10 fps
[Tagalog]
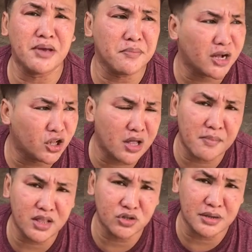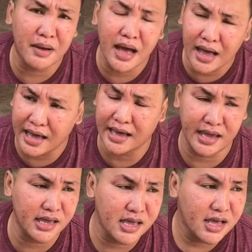kang aglonema dito sa
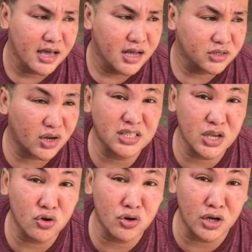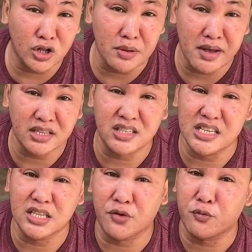bahay. So kasi yung aglonema is
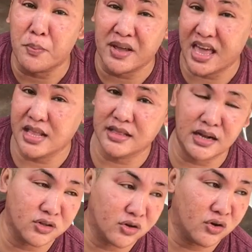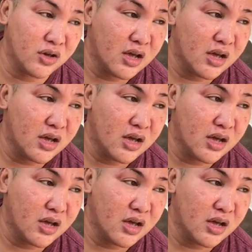easy to propagate lang no.